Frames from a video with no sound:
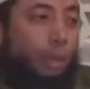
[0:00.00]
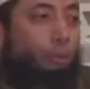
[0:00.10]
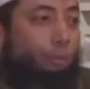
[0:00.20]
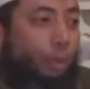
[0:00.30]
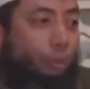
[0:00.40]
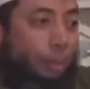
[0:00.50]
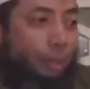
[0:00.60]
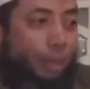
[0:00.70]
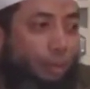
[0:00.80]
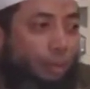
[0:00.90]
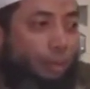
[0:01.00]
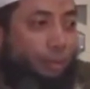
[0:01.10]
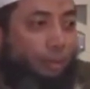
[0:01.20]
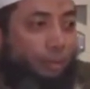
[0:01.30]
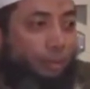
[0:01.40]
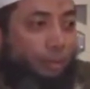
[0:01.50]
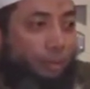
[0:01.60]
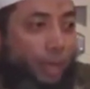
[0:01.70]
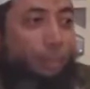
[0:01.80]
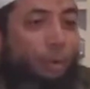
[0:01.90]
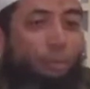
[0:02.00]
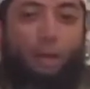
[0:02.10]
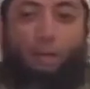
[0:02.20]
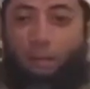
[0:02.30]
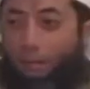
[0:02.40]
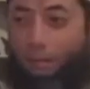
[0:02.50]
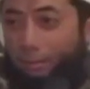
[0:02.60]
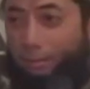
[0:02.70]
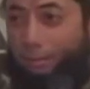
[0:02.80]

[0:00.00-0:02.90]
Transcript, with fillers: jangan turunkan pandangan apa hubungannya